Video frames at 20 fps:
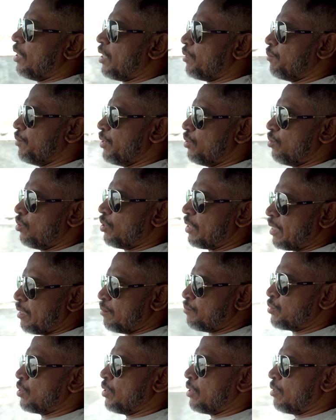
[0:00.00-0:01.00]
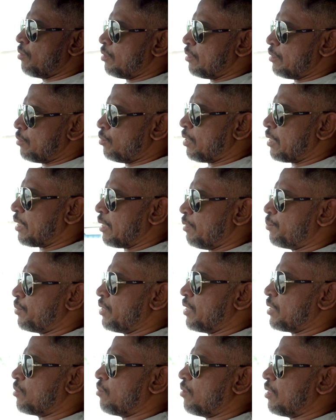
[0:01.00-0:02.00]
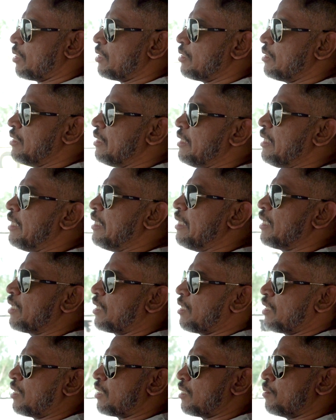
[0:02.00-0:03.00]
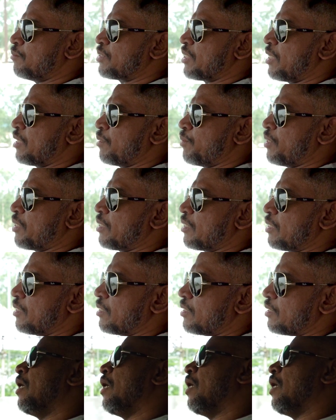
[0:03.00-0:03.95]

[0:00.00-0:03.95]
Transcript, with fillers: ஆர்மி நூடு கேம்ப் சொல்லிட்டு ஒரு கேம்ப் நடத்துவாங்க இந்தியாவுக்காக டீம் செலக்ட் பண்ணுறதுக்கு